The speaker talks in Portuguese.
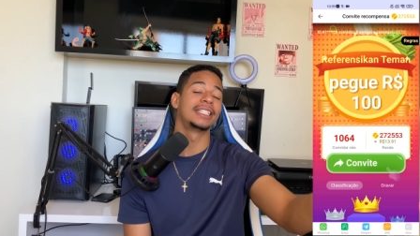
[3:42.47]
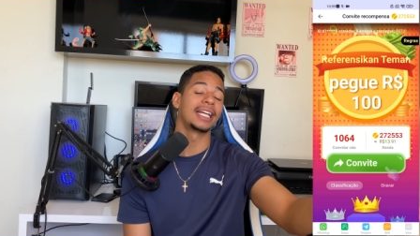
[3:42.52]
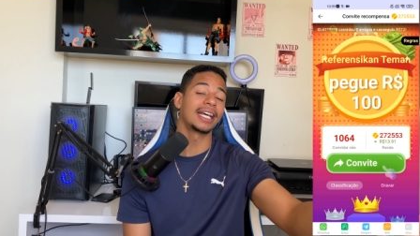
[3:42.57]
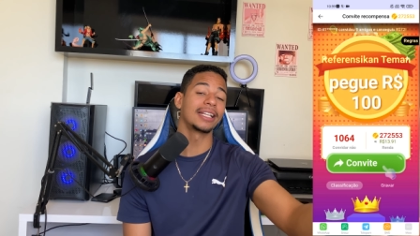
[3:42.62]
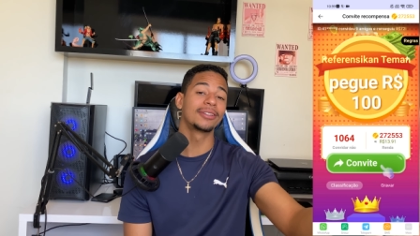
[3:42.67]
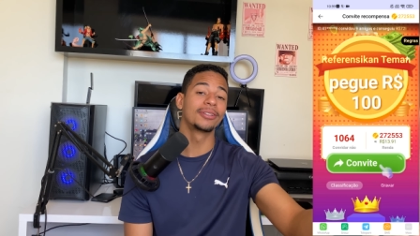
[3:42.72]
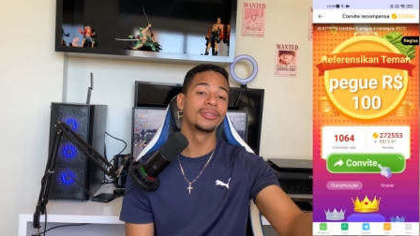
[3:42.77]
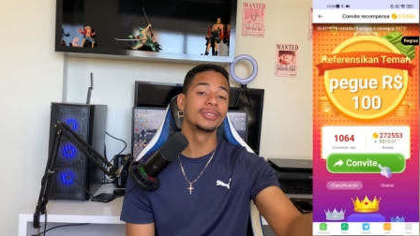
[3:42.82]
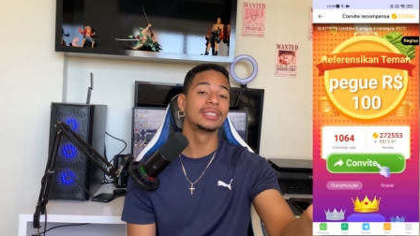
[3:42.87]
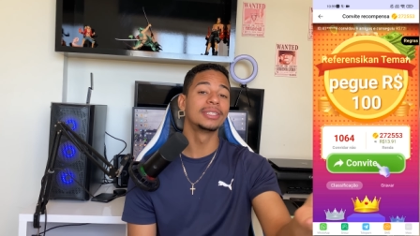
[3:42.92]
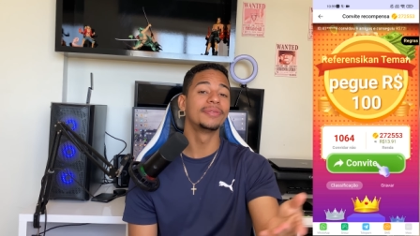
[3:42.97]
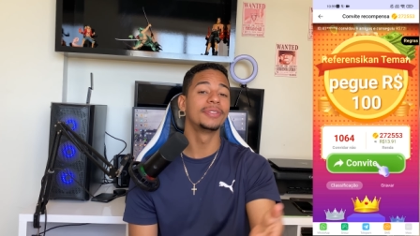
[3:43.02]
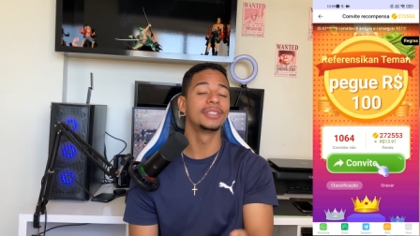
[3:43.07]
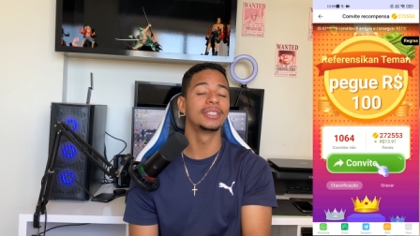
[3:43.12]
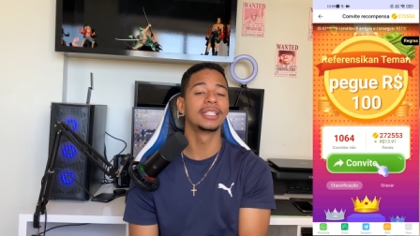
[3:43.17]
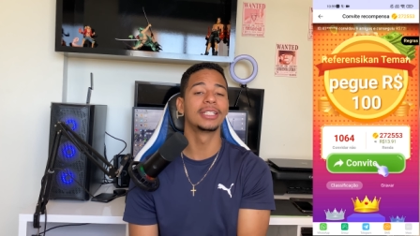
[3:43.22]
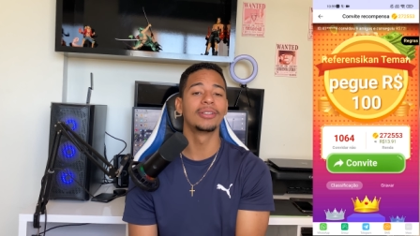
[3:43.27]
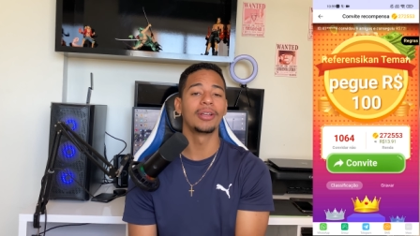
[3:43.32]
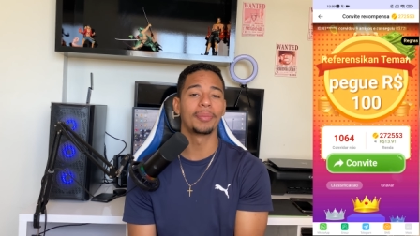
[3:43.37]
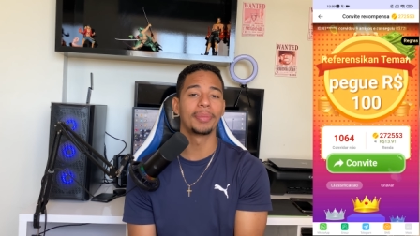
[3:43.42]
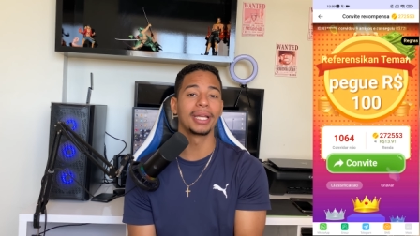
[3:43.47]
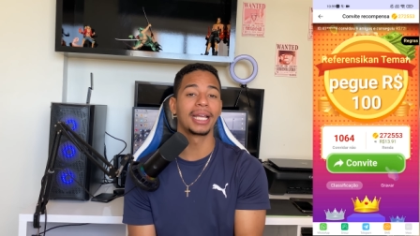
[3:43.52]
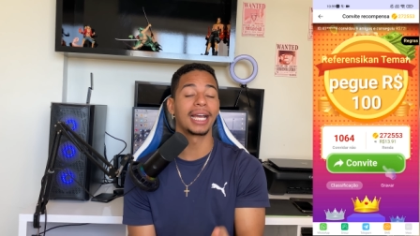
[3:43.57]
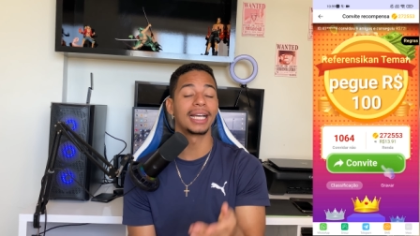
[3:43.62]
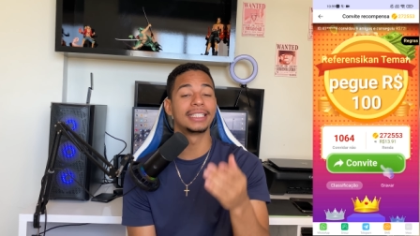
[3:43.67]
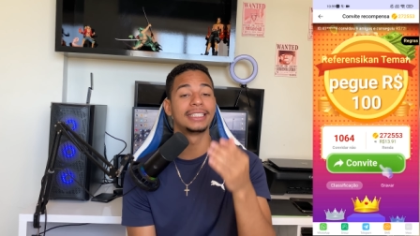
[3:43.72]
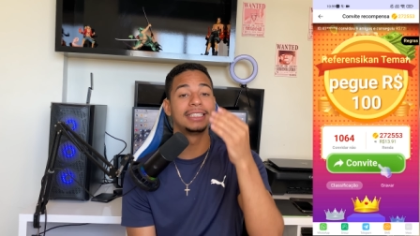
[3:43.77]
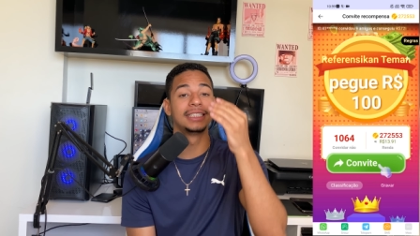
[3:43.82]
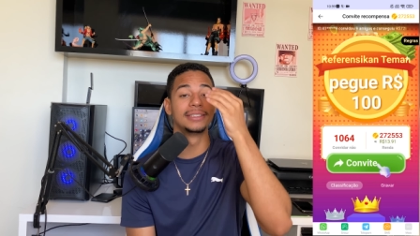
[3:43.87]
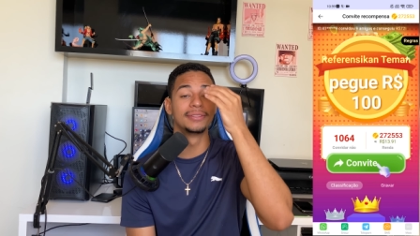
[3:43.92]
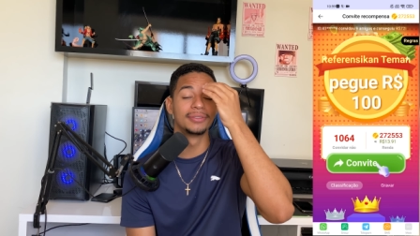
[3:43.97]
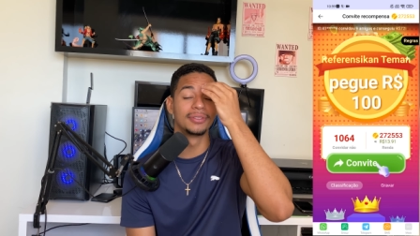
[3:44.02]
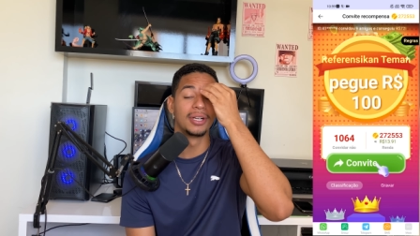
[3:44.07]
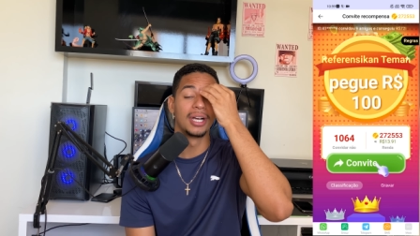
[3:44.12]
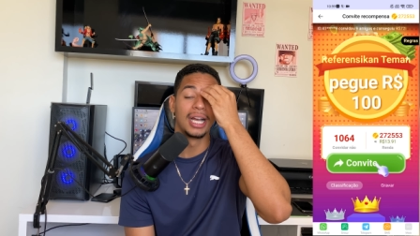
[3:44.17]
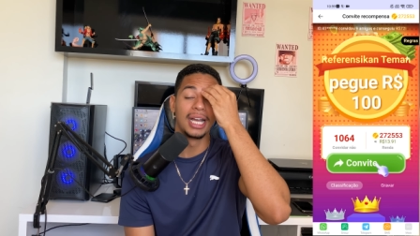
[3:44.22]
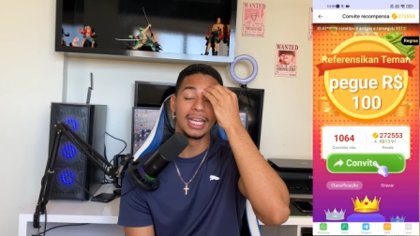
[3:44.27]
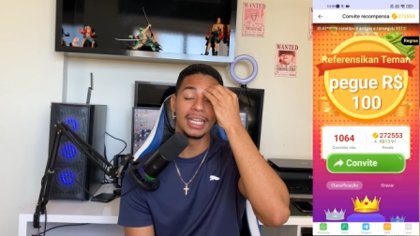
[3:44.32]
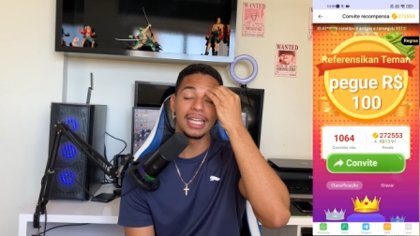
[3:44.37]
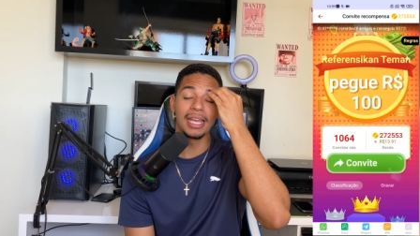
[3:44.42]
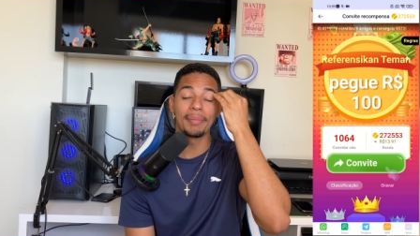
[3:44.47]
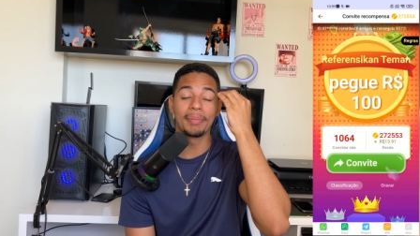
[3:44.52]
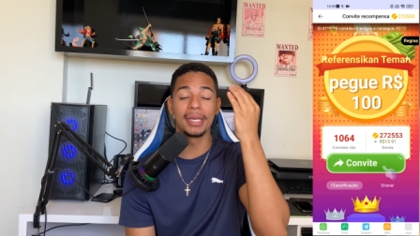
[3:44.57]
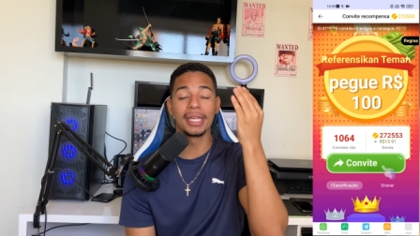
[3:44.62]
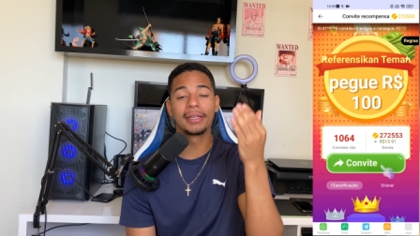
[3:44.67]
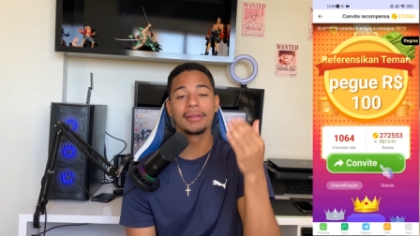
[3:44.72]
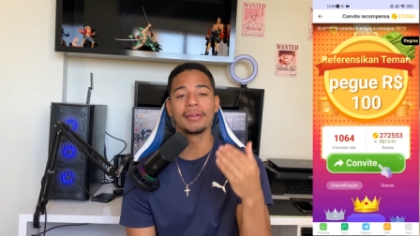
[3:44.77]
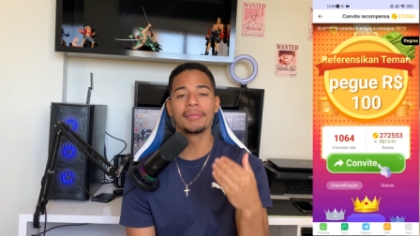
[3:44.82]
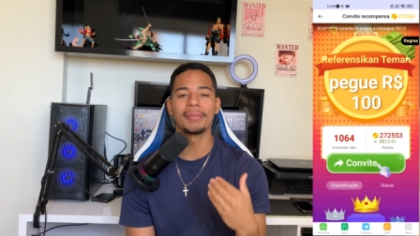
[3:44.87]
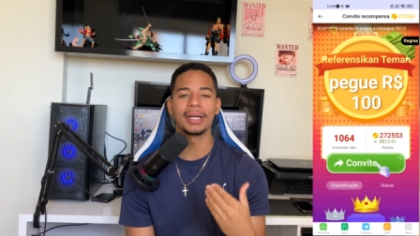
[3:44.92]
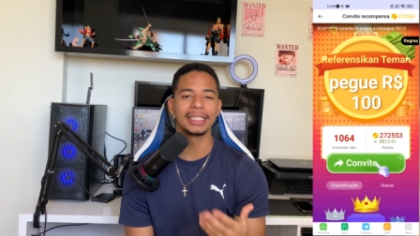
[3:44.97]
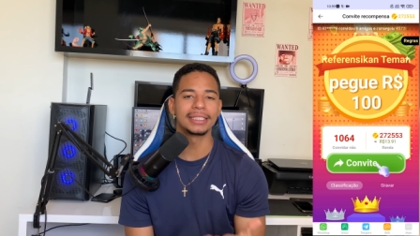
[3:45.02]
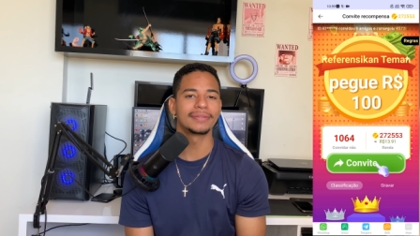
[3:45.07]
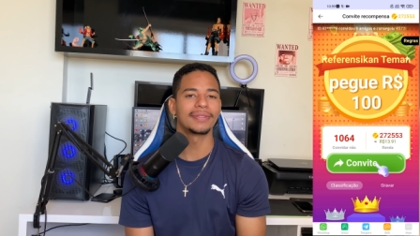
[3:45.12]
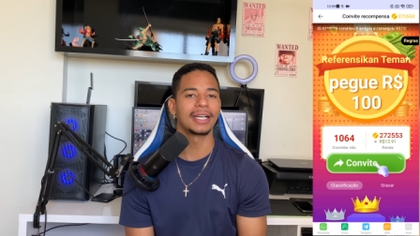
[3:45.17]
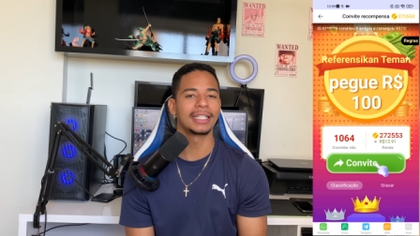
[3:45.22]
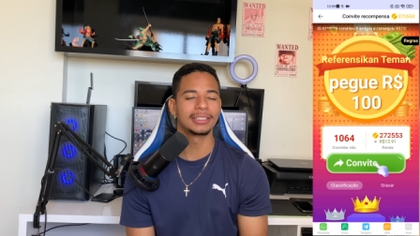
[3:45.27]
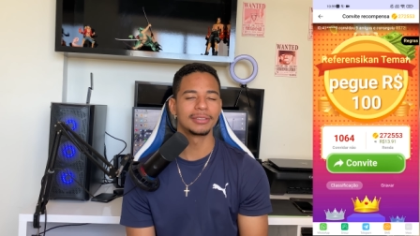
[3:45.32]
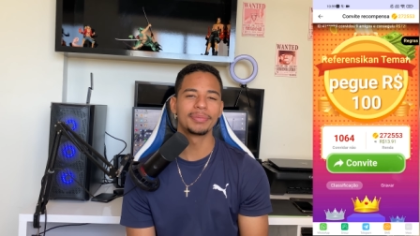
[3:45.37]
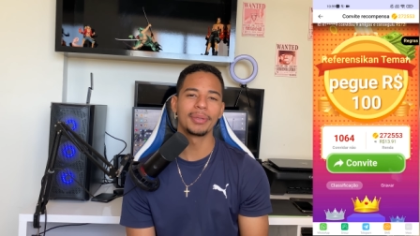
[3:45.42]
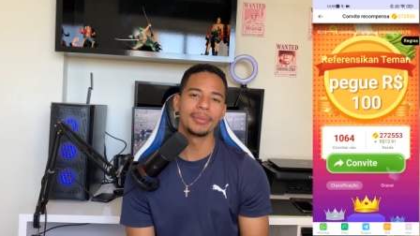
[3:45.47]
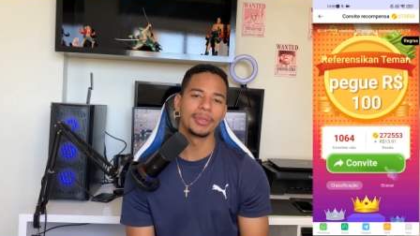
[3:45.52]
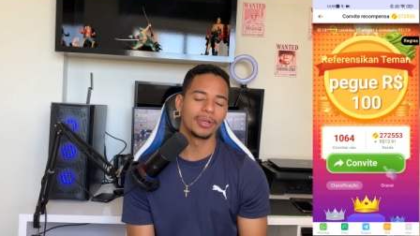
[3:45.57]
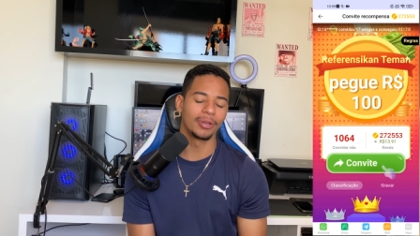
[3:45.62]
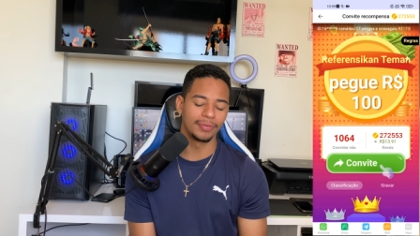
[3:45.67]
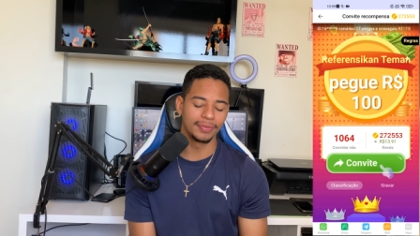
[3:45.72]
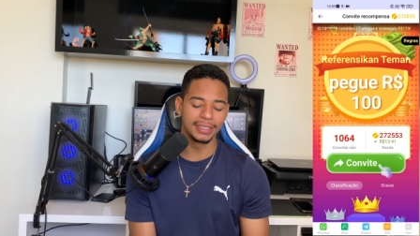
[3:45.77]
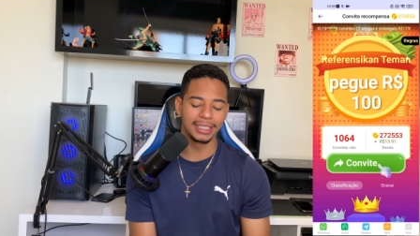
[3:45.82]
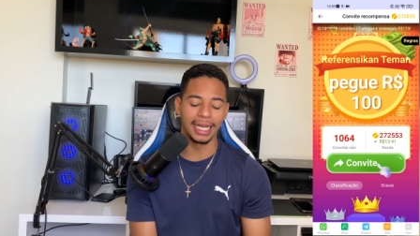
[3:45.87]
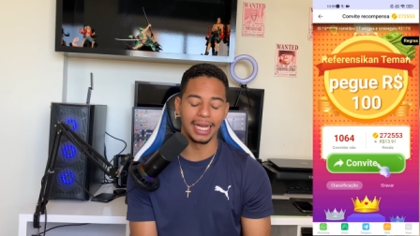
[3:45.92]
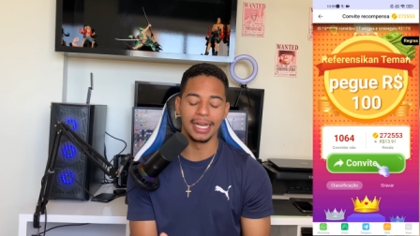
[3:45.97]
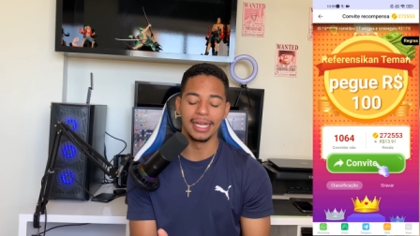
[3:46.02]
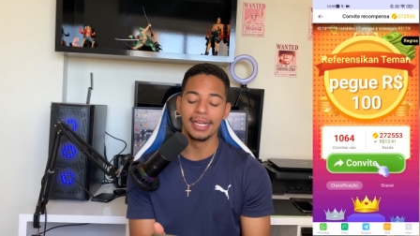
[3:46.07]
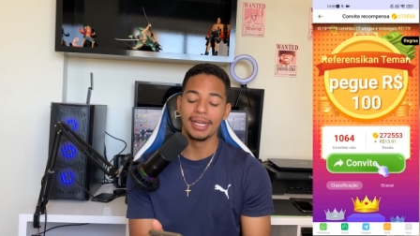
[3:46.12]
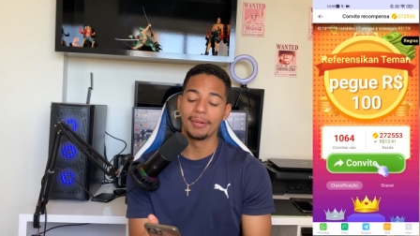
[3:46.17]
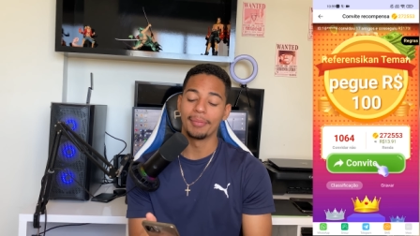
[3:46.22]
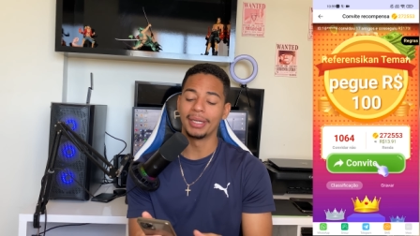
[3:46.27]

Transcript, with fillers: já trouxe vídeo aqui do aplicativo e é bem mais fácil para mim convidar.